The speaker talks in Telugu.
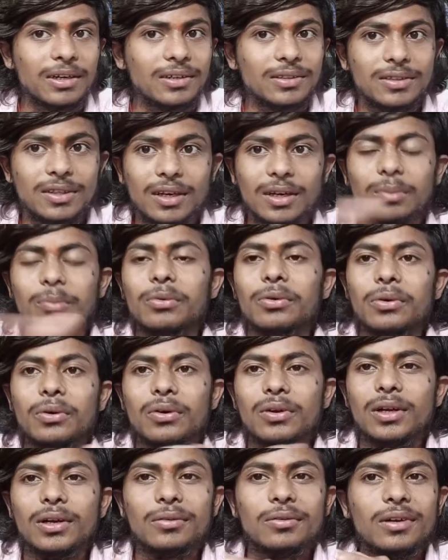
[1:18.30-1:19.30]
మనకు వచ్చేసరికి మూడు
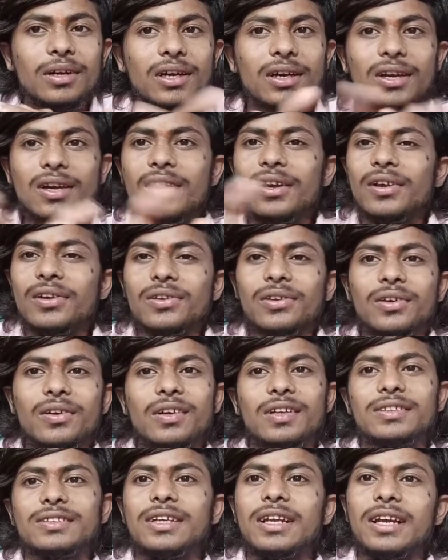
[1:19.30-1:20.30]
రోజులు ఉన్నాయి సో
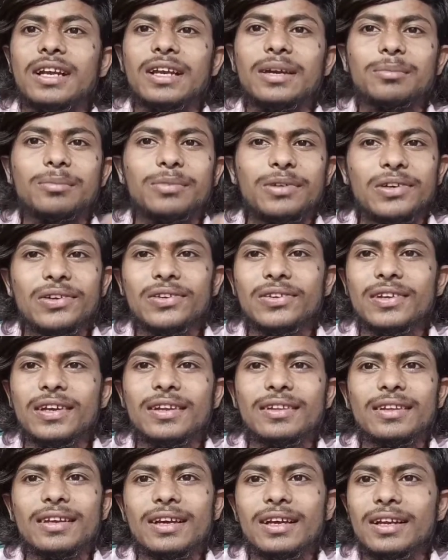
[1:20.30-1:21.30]
ఇలా సరికి ఏం టీజర్స్
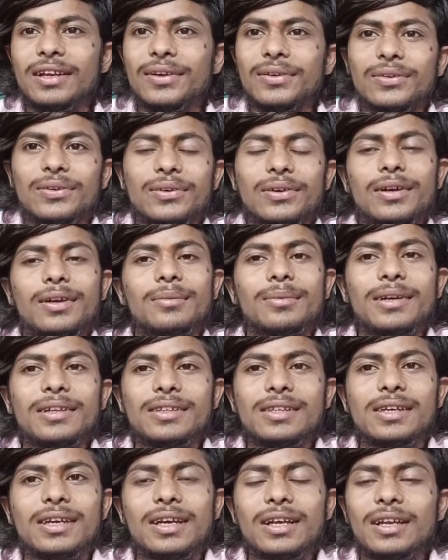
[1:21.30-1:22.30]
అయితే వేయలేదు సో
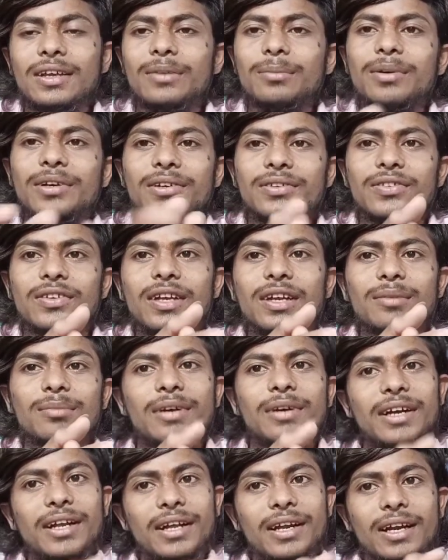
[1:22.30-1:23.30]
ఏమైతే వేయలేదు బట్
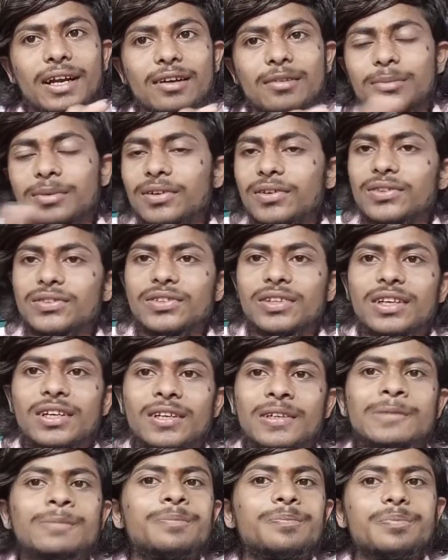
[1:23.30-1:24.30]
ఒకసారికి డైరెక్ట్ మనకు
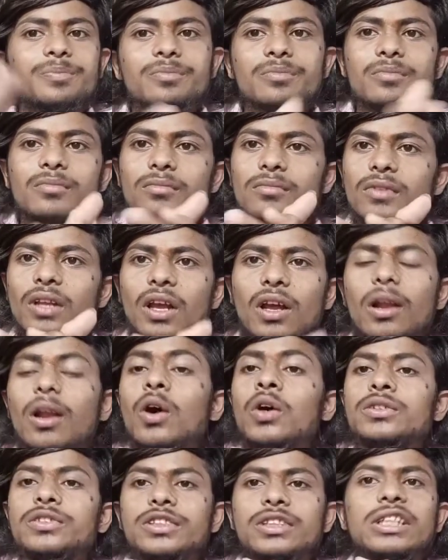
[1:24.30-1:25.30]
వచ్చేసరికి
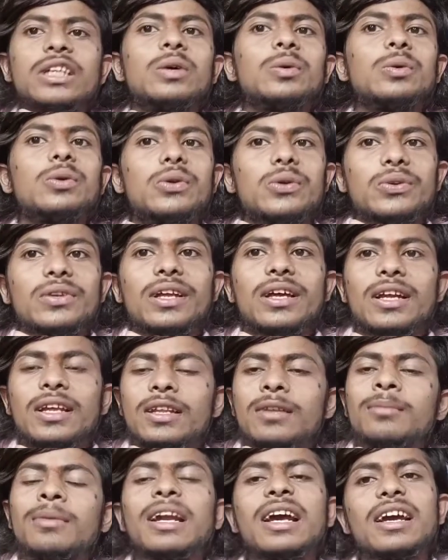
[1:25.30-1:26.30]
లాంచింగ్ ఉంటుంది
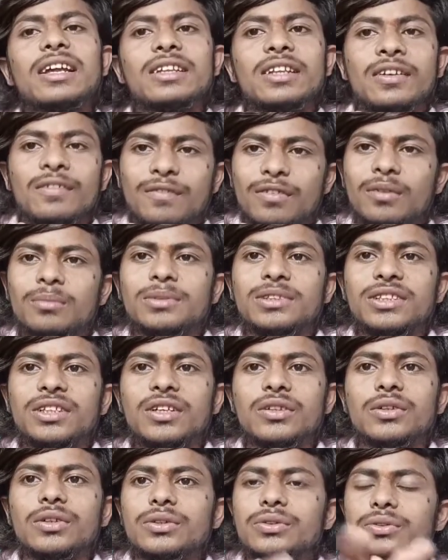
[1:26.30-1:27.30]
అనేది మనకైతే
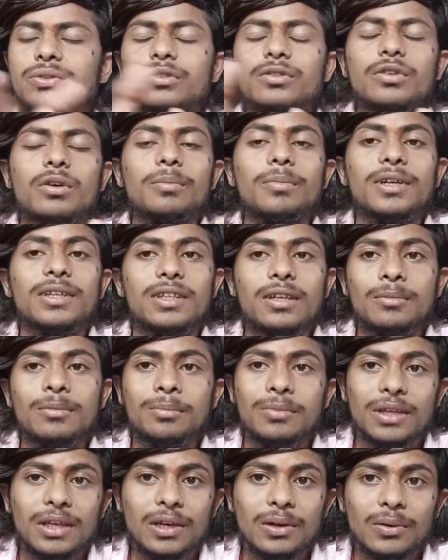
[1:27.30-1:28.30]
ఇన్ఫర్మేషన్ అయితే వస్తుంది సో
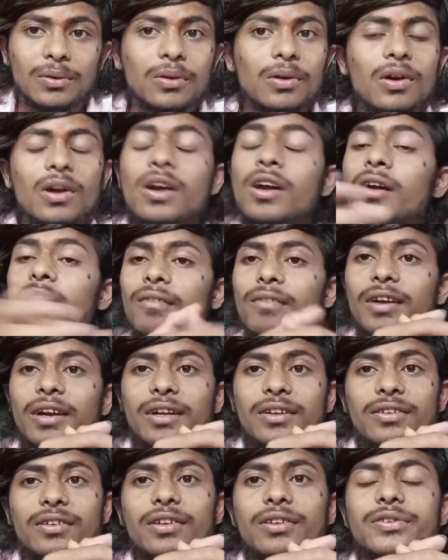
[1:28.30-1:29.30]
పద్దెనిమిది తారీఖు
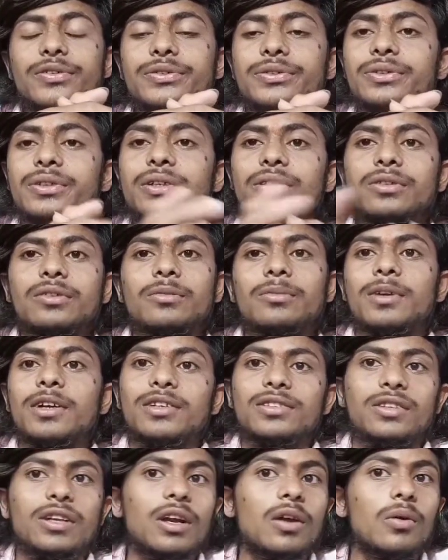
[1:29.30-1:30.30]
వీటీసీ అయితే చూద్దాం సో
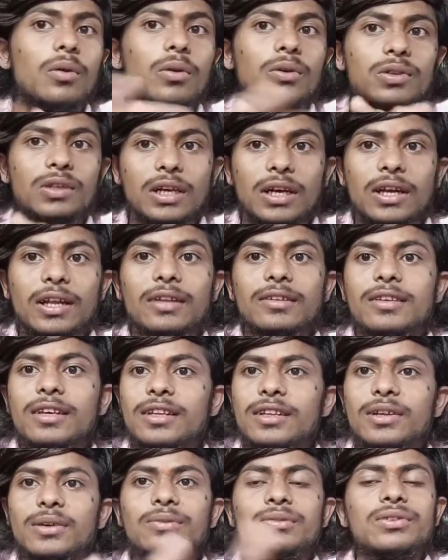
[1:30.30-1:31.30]
మనకు ఒకసారి ఇంకో త్రీ డేస్
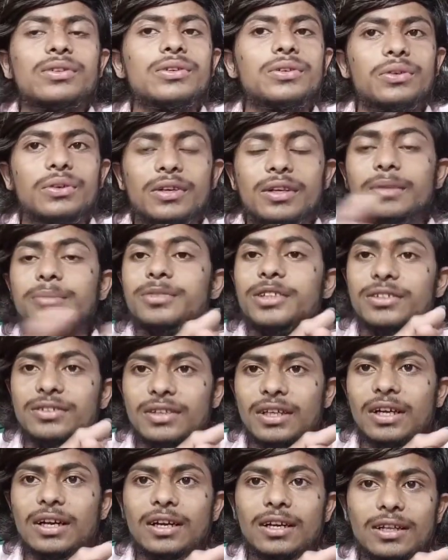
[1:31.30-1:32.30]
అయితే ఉంది సో ఏం
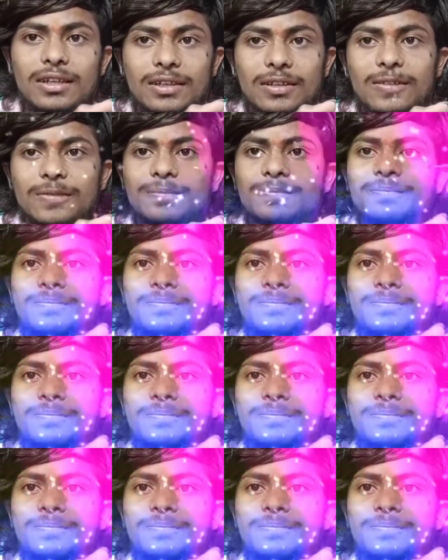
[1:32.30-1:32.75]
చేస్తారనేది